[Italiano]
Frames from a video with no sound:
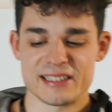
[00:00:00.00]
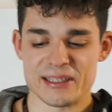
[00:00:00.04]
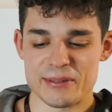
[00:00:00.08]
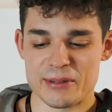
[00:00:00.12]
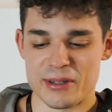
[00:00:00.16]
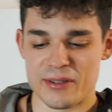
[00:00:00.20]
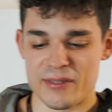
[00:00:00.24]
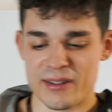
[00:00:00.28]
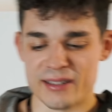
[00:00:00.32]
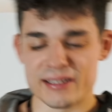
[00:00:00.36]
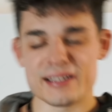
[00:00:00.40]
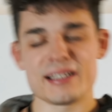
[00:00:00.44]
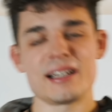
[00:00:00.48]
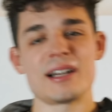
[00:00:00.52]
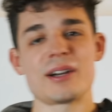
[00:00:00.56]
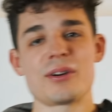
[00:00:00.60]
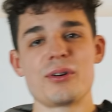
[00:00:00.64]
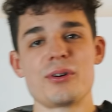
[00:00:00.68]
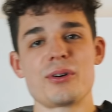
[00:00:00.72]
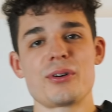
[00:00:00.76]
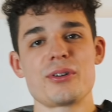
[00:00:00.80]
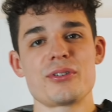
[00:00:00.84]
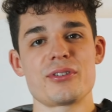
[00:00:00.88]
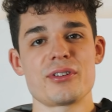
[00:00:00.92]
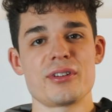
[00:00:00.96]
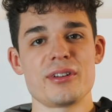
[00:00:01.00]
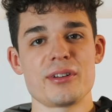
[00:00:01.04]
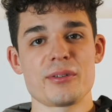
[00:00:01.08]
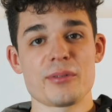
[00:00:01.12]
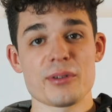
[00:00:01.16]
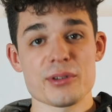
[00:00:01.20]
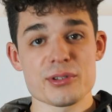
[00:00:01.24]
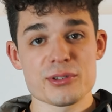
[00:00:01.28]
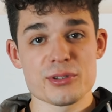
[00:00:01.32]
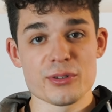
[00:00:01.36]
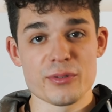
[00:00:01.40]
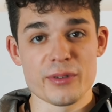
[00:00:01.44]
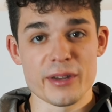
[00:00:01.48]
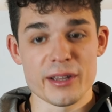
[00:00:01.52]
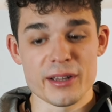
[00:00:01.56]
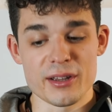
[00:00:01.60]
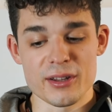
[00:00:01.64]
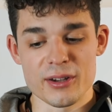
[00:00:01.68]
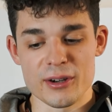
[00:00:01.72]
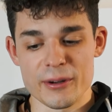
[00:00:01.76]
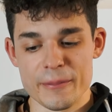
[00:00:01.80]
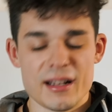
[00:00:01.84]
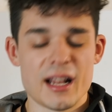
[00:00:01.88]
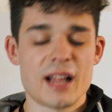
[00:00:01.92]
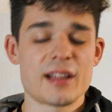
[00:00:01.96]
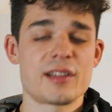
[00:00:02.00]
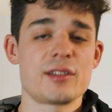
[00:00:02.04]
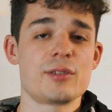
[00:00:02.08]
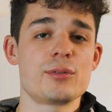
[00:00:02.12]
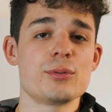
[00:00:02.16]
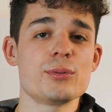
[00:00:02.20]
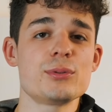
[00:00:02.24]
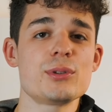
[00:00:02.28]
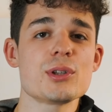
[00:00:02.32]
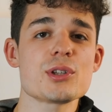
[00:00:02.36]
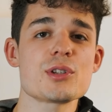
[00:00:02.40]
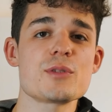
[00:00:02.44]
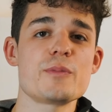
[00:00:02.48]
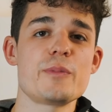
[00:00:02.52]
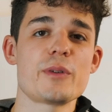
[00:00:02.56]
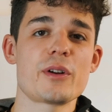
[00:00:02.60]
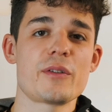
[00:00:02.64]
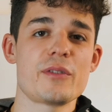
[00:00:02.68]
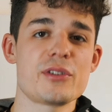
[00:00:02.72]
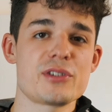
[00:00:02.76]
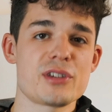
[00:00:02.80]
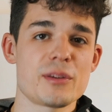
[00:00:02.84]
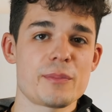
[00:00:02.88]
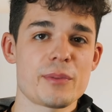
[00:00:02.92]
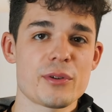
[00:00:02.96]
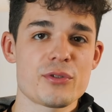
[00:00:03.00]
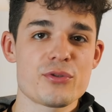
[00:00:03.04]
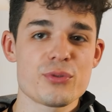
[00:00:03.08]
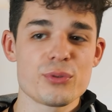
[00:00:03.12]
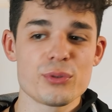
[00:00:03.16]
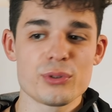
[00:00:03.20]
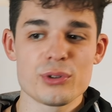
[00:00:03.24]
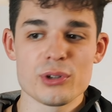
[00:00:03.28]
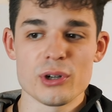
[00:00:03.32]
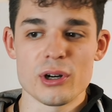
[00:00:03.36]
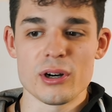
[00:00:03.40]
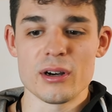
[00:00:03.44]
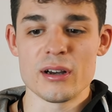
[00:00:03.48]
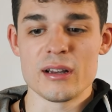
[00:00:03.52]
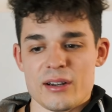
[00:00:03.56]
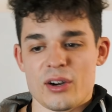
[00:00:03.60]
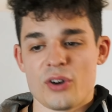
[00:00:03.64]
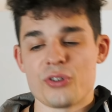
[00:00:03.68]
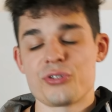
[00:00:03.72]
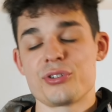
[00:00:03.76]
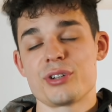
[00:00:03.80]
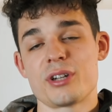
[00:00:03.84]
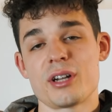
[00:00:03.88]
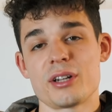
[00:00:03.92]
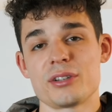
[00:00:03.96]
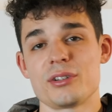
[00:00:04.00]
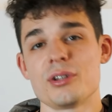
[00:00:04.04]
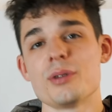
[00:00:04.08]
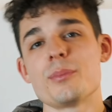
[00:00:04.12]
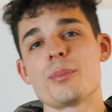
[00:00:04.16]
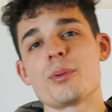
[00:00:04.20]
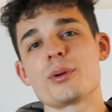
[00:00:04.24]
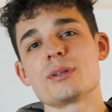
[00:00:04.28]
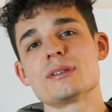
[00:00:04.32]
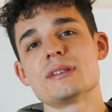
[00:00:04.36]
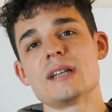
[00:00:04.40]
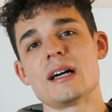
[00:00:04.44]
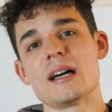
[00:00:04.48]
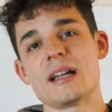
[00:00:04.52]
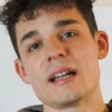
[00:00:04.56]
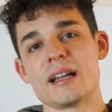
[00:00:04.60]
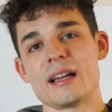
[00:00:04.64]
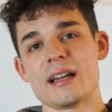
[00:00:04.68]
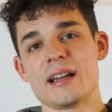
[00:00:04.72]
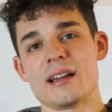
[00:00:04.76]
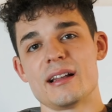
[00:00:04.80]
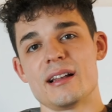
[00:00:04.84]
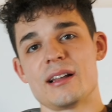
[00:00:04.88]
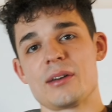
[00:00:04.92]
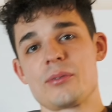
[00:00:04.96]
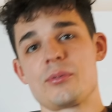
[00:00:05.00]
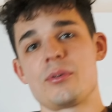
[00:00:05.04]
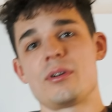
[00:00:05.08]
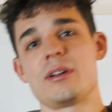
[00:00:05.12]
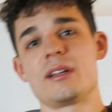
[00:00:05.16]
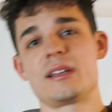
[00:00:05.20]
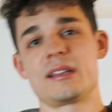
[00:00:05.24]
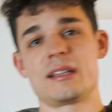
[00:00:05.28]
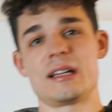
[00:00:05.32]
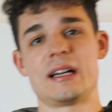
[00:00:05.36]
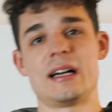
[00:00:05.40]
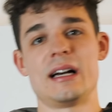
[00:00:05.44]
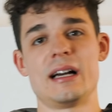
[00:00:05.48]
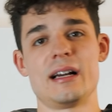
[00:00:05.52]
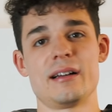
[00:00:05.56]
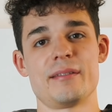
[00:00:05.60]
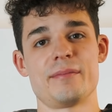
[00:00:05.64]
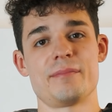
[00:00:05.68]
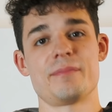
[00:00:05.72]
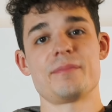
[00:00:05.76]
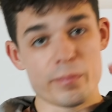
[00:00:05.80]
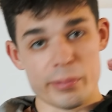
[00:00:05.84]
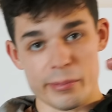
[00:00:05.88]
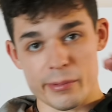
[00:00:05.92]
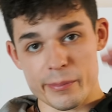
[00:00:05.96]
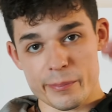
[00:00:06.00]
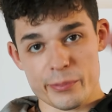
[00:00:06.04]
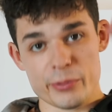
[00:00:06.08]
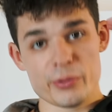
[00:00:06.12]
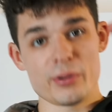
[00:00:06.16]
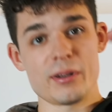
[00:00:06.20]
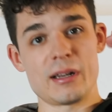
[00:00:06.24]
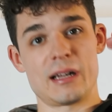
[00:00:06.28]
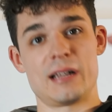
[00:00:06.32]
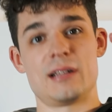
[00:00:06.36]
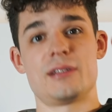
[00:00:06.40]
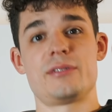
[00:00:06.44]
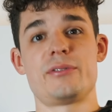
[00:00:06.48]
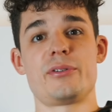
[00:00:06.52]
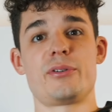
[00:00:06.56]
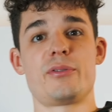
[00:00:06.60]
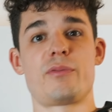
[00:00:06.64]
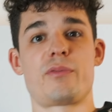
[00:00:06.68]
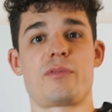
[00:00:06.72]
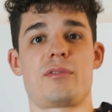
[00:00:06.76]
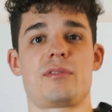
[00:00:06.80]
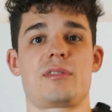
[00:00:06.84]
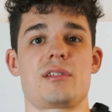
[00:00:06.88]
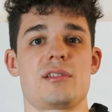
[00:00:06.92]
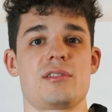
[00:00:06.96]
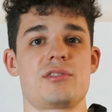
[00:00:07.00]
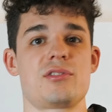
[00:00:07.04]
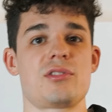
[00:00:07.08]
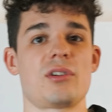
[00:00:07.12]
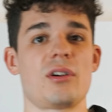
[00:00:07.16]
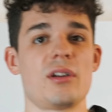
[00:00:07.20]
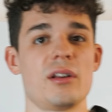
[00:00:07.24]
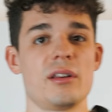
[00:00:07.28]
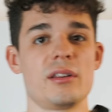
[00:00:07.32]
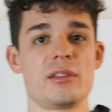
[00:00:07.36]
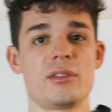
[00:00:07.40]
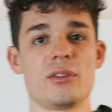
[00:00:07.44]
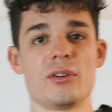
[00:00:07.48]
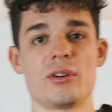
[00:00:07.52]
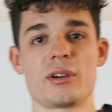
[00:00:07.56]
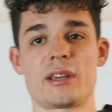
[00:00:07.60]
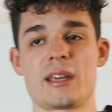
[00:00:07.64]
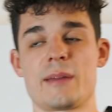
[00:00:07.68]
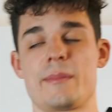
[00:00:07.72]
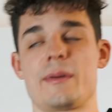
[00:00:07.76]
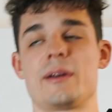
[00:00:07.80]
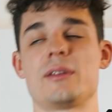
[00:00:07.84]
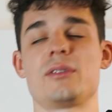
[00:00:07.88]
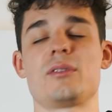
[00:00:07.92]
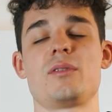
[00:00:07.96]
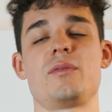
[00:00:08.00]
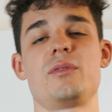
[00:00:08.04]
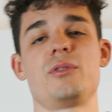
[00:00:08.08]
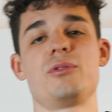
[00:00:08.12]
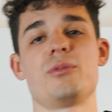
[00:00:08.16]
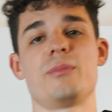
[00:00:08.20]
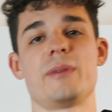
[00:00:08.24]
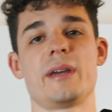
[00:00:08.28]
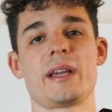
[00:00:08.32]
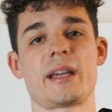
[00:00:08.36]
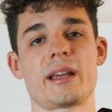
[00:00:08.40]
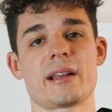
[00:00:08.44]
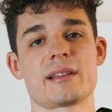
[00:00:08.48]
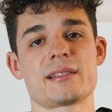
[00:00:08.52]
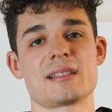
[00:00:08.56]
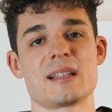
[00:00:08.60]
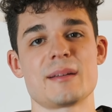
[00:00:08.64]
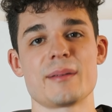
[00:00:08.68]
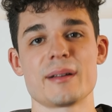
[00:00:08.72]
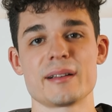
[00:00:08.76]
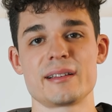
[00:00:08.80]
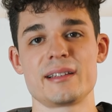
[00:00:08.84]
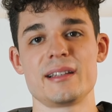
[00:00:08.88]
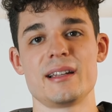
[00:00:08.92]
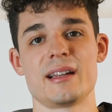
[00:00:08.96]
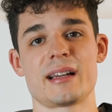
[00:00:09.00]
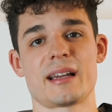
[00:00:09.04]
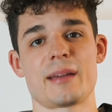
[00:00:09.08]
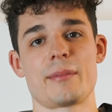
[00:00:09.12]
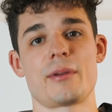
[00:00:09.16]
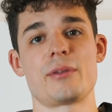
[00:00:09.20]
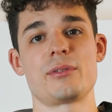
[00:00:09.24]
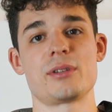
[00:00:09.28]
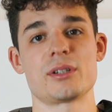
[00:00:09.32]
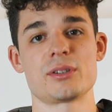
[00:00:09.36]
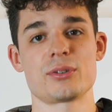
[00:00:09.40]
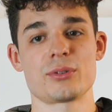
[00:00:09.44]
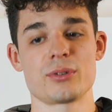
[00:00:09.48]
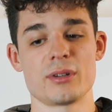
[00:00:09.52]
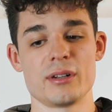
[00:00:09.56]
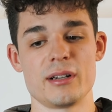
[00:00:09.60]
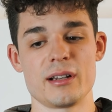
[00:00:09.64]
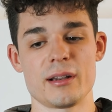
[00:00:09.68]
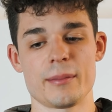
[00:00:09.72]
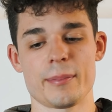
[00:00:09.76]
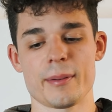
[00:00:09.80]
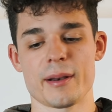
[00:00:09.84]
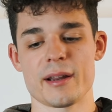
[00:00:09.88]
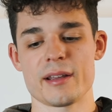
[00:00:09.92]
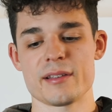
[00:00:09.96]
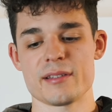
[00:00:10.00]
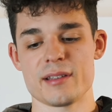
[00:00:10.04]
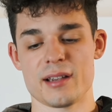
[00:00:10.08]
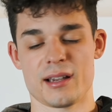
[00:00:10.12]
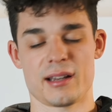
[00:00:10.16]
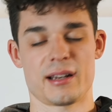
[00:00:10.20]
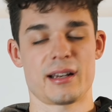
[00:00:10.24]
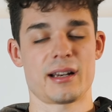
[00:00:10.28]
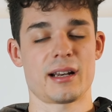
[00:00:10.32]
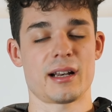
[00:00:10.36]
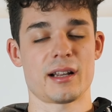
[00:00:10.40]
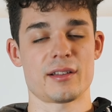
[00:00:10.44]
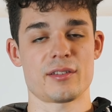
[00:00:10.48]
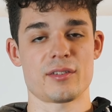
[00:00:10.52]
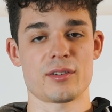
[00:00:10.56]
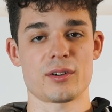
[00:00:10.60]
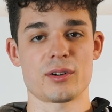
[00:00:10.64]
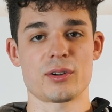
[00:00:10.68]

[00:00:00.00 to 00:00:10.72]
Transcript: Siamo arrivati alla conclusione di questo video. Innanzitutto spero vi sia piaciuto, ho cercato di portare la qualità po' più in alto in confronto al solito chiamando il videomaker stamattina che mi ha aiutato con le riprese che ringrazio